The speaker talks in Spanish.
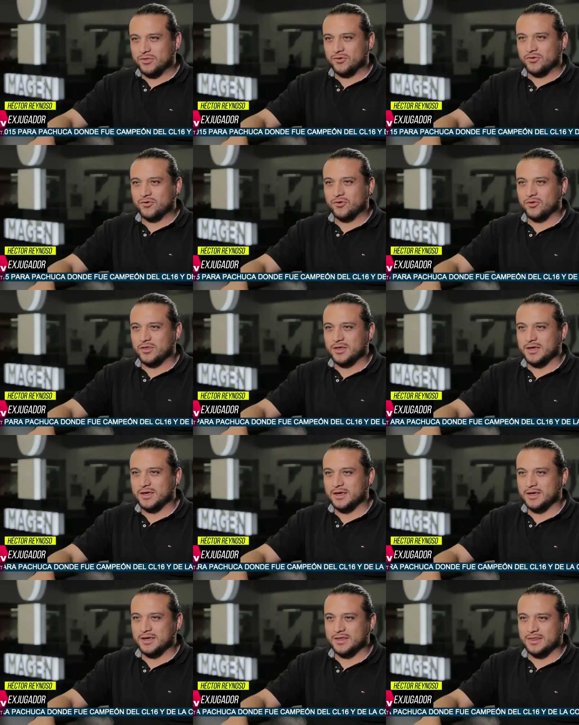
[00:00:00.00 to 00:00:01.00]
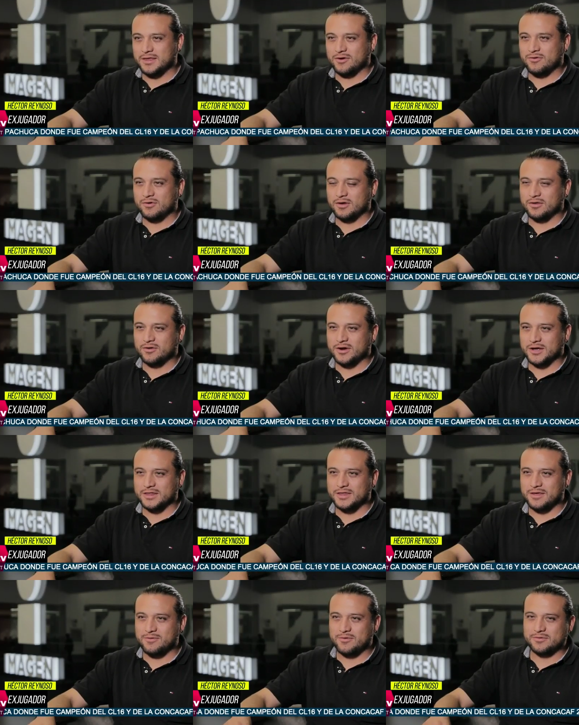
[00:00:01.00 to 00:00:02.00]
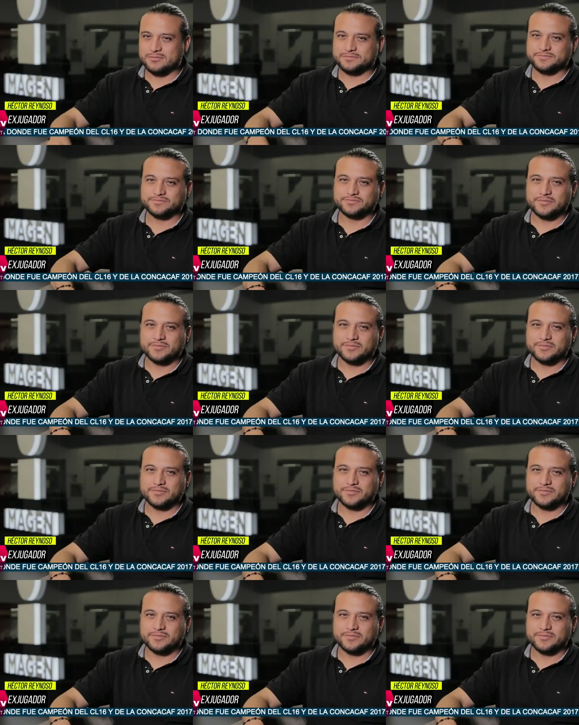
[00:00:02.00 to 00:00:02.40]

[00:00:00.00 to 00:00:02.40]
me tocó de, jugador activo.